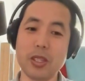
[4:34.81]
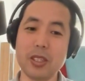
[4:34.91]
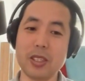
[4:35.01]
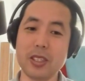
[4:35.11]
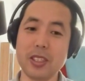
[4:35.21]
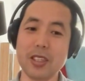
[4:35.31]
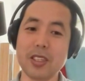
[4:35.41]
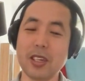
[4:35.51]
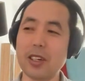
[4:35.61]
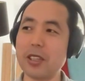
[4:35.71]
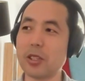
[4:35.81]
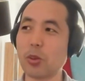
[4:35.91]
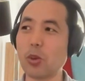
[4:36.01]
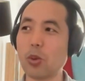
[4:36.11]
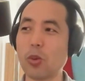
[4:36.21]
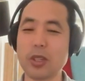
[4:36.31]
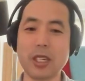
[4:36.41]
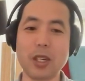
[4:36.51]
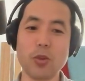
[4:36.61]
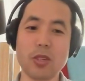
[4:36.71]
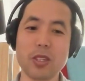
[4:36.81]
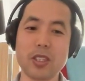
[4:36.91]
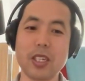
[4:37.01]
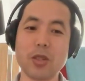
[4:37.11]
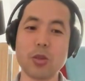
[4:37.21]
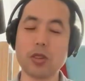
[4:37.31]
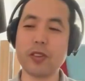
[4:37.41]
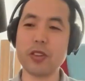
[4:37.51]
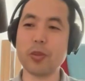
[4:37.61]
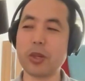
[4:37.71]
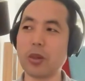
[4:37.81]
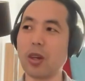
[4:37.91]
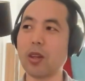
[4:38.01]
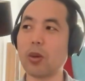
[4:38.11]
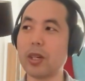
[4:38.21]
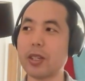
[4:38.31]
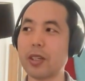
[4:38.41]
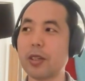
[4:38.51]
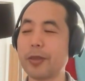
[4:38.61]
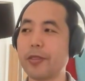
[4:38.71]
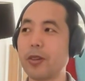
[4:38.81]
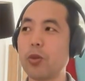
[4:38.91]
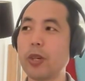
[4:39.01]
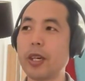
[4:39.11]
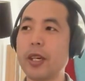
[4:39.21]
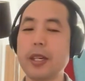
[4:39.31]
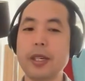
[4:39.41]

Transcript: 你几个常任理事国国家或者是战争双方都没有到的话，这个和平峰会。